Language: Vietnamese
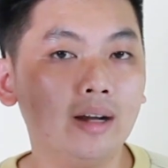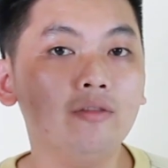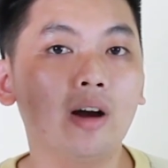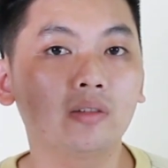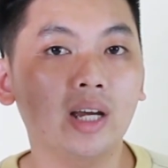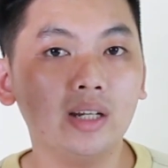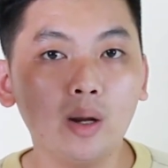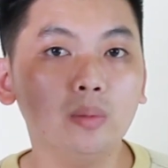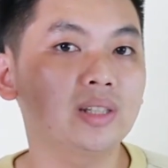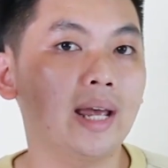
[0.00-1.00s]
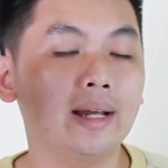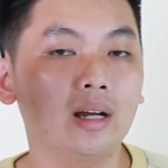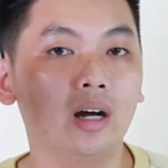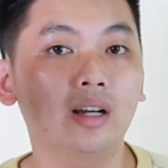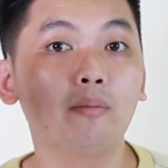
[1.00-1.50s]
gắn vào cái dock sạc
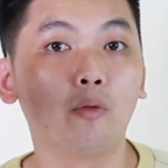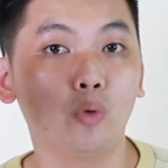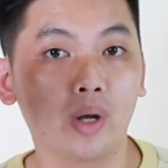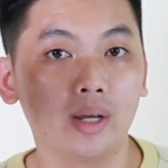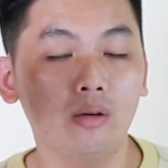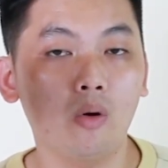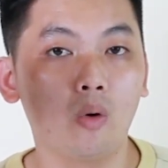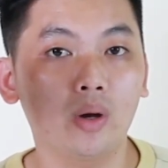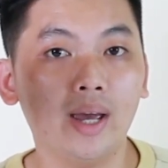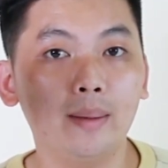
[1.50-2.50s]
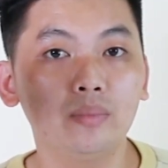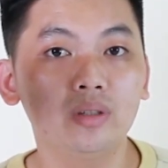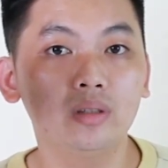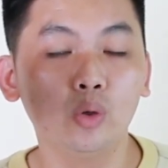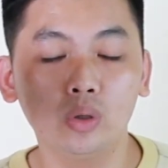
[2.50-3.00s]
ở cái bộ phụ kiện của cái em
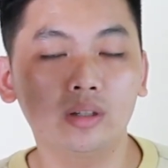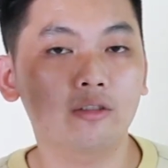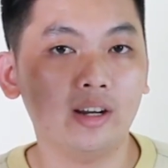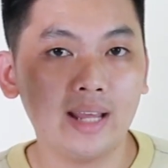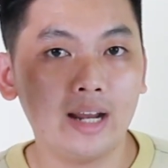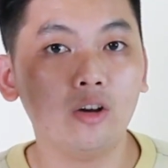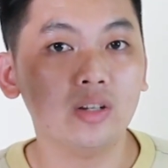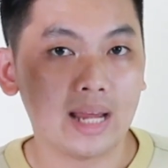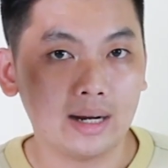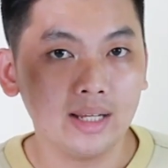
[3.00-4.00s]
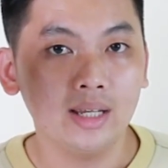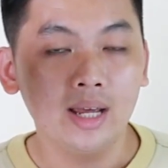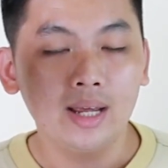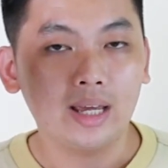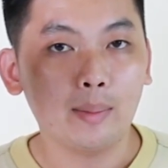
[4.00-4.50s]
Zhiyun Crane 2 nó có sẵn ấy.
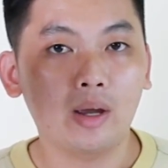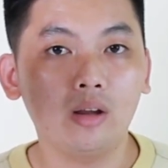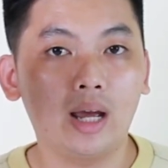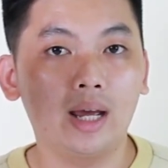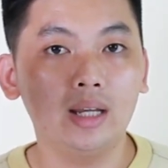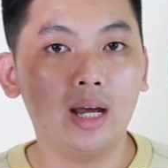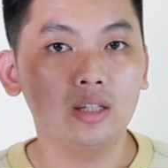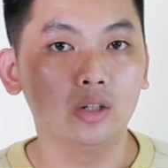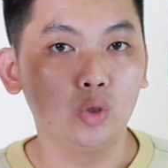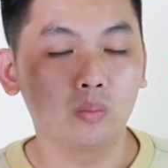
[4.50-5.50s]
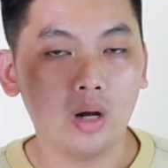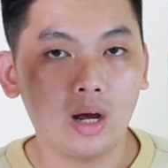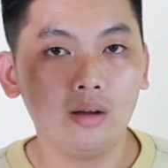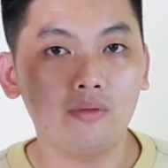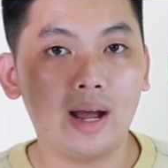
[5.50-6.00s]
Các bạn có thể sử dụng
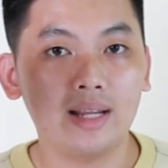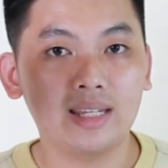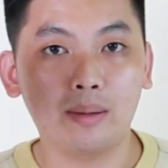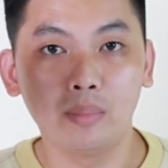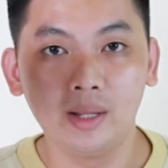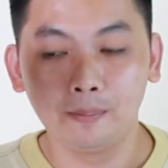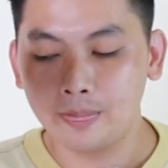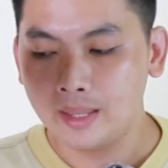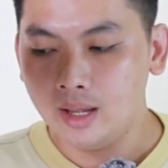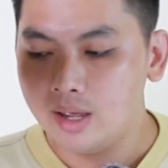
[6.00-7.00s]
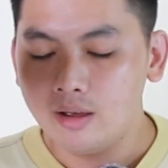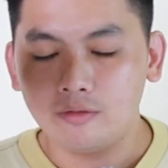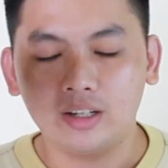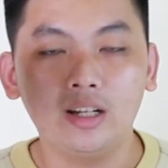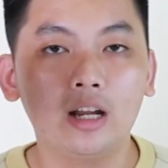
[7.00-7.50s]
nó và sạc pin.
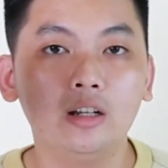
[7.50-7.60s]
Và cái thời